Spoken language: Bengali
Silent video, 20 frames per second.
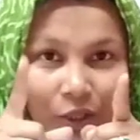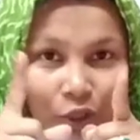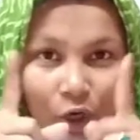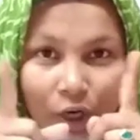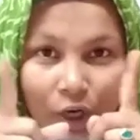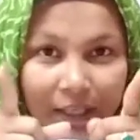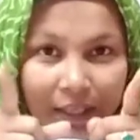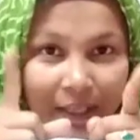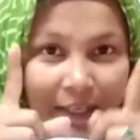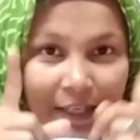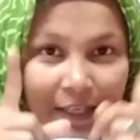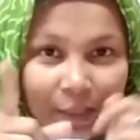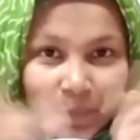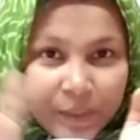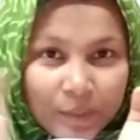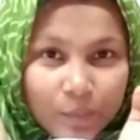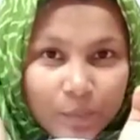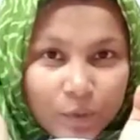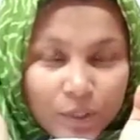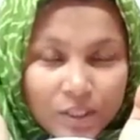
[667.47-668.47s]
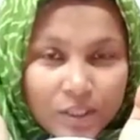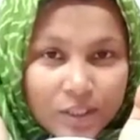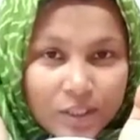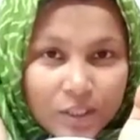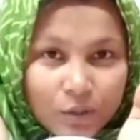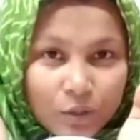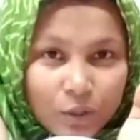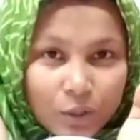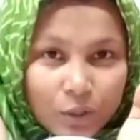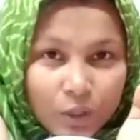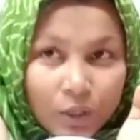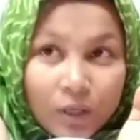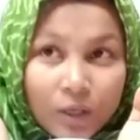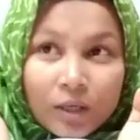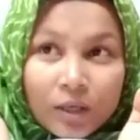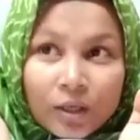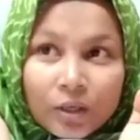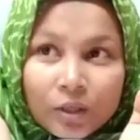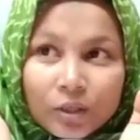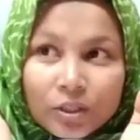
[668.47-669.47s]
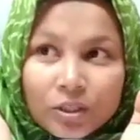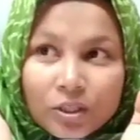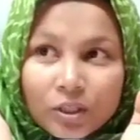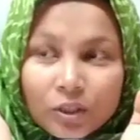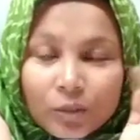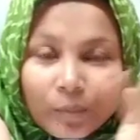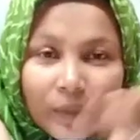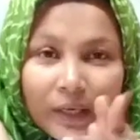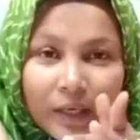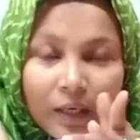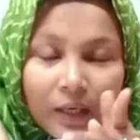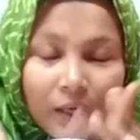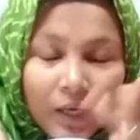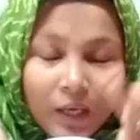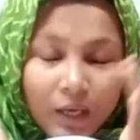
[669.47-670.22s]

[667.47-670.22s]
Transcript: শর্টকাট বিগ বস যেগুলো হচ্ছে তোমার